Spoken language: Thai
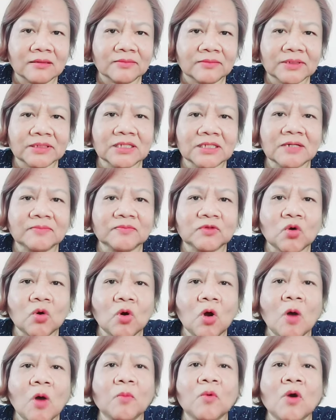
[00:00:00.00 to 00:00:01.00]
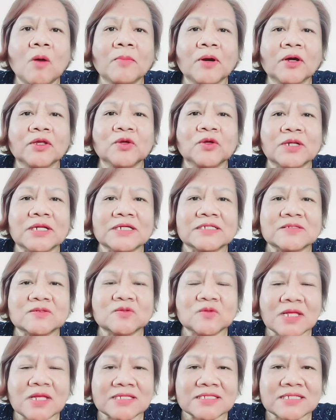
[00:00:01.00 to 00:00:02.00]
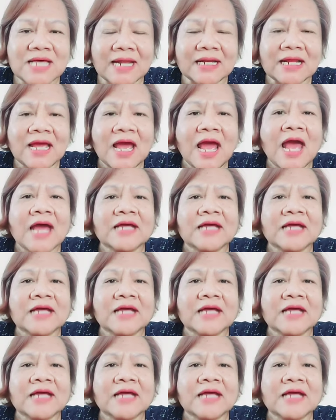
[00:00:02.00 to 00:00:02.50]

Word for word: มันเติบโตครอบครัวมันก็อยู่ในสวนสัตว์